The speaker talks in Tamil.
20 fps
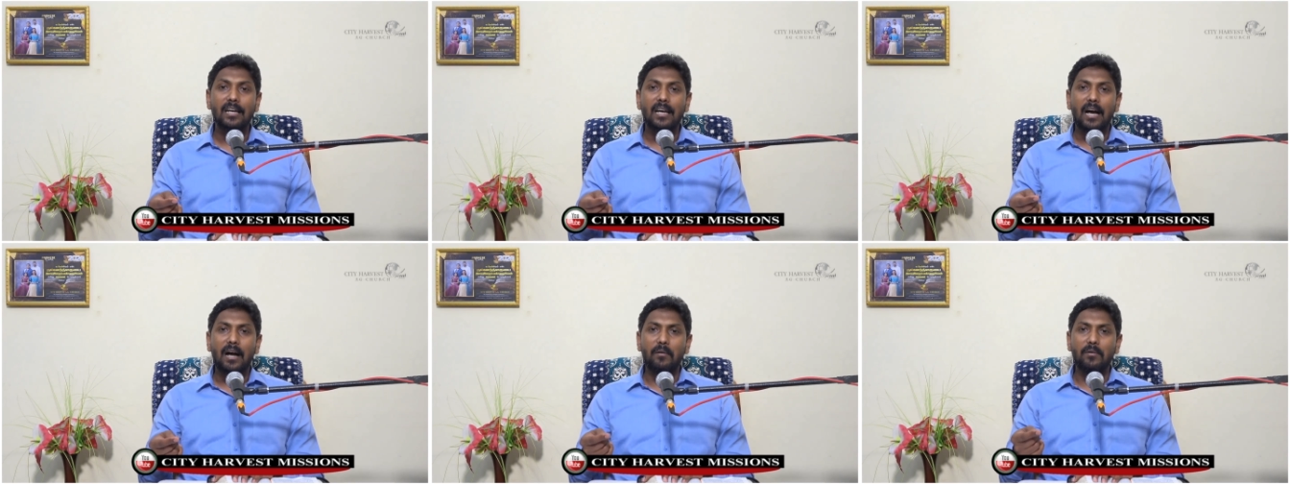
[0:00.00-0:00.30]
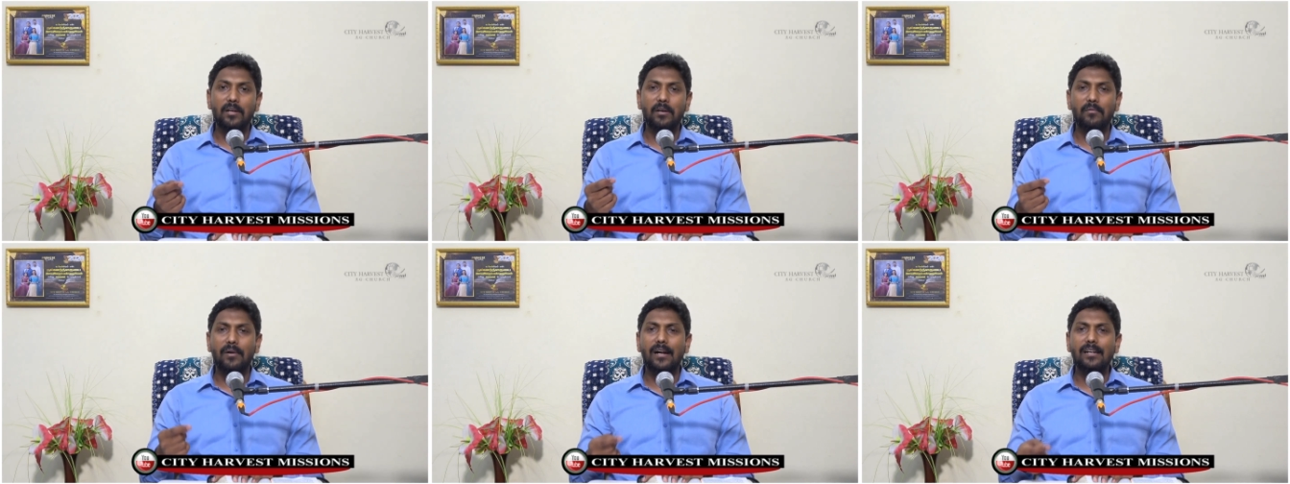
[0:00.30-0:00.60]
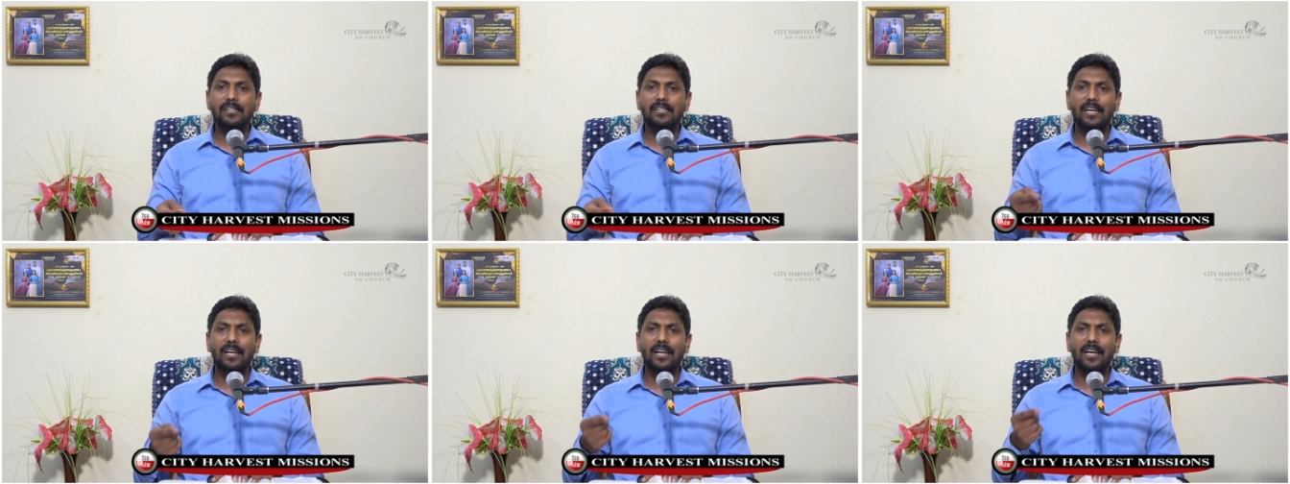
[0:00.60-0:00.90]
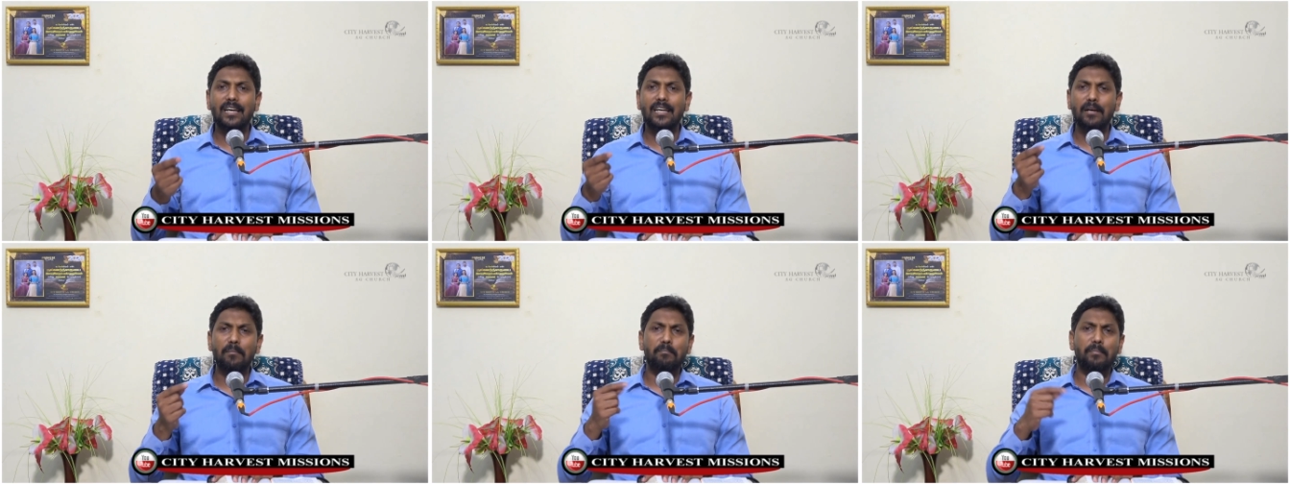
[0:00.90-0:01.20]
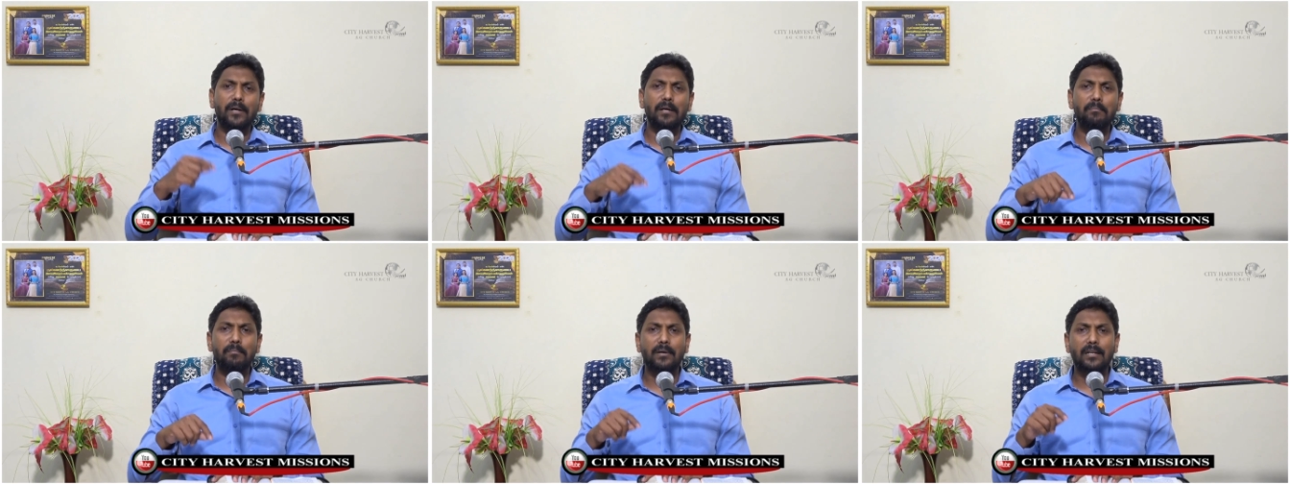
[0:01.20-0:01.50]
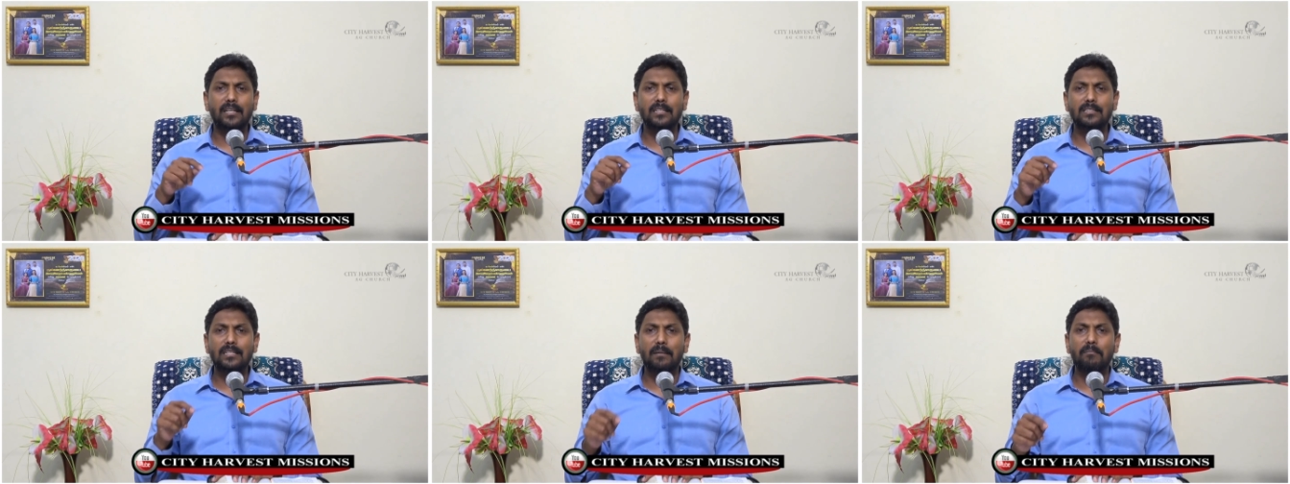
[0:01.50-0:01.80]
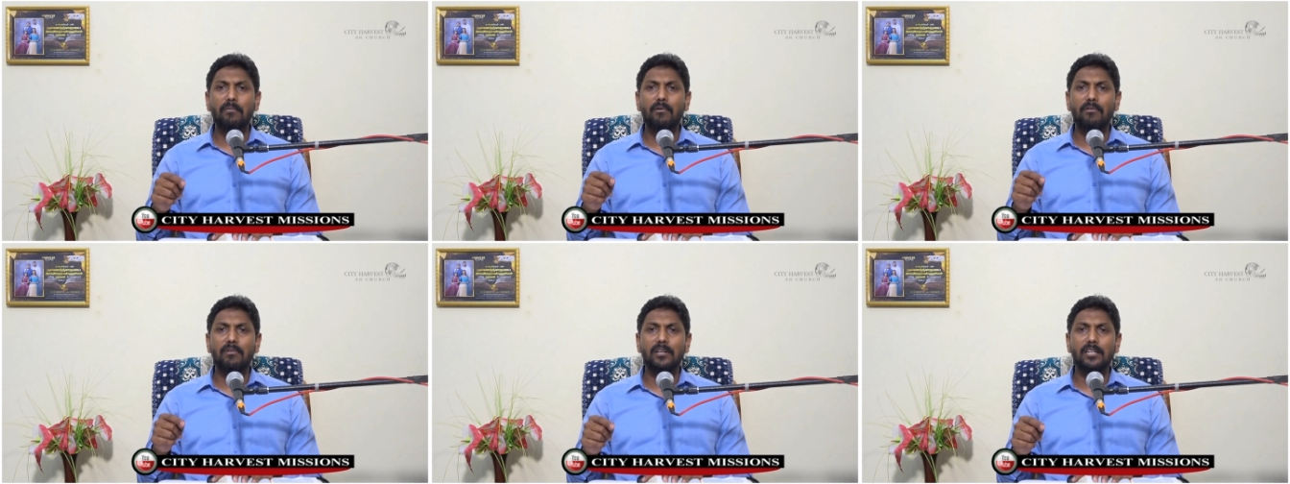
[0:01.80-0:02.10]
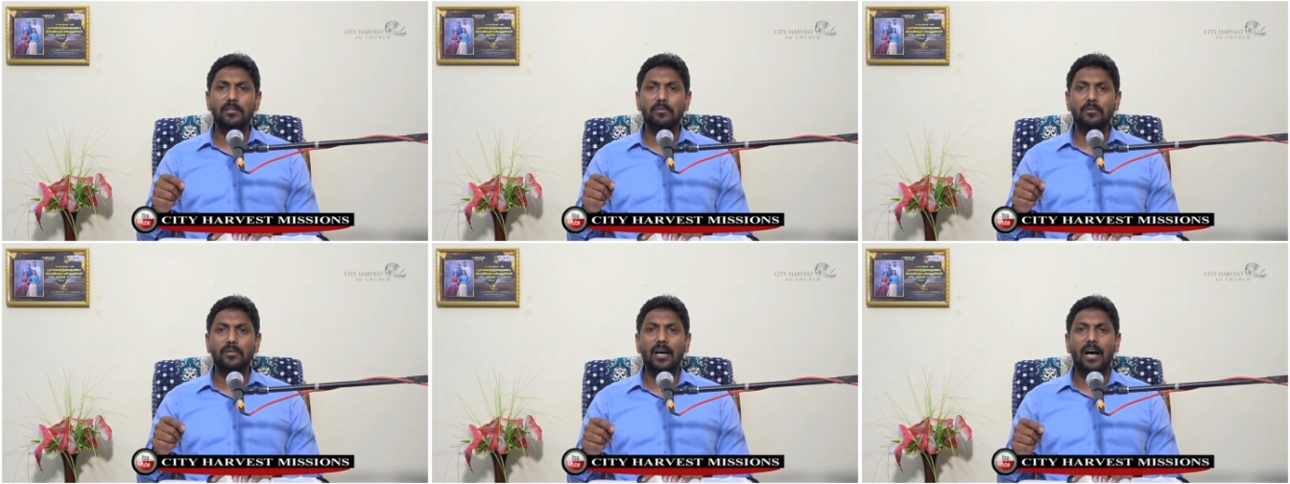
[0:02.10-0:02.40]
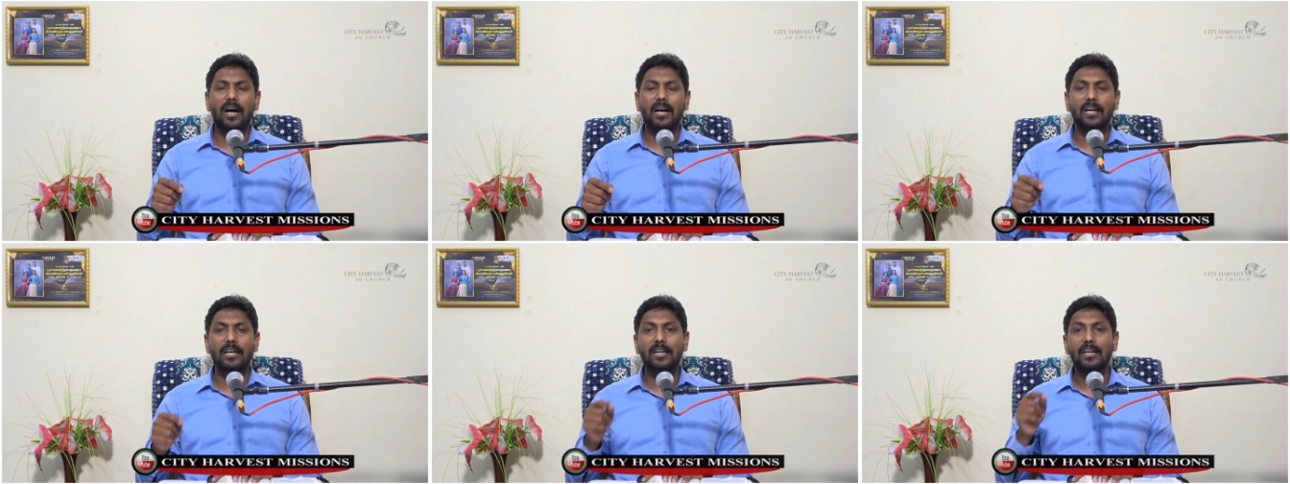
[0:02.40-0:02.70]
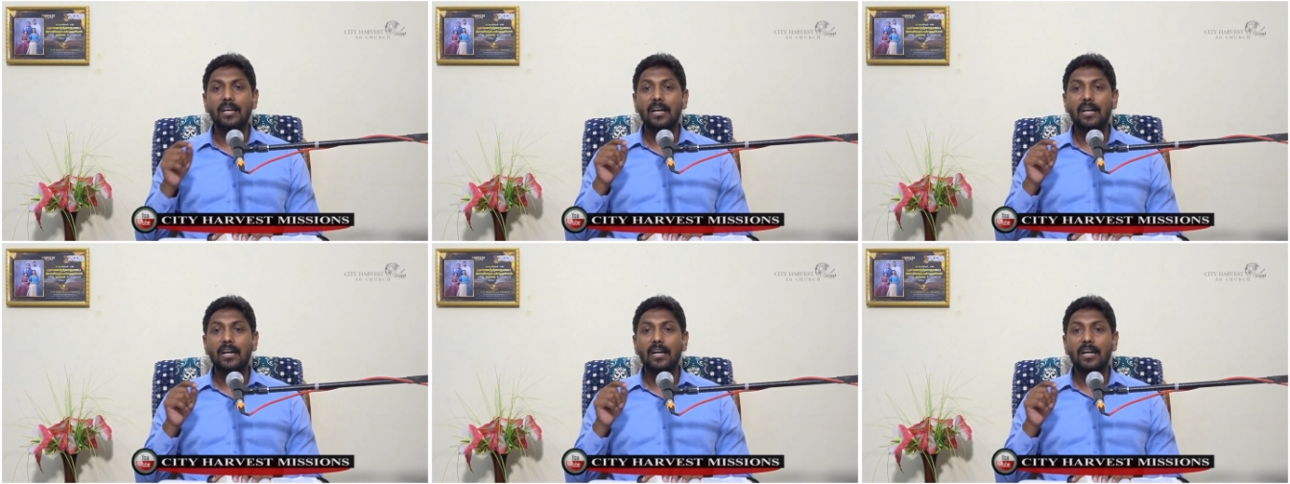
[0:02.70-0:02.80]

அவனுடைய வாழ்க்கையில் எப்படிப்பட்ட சம்பவங்களின் ஊடாக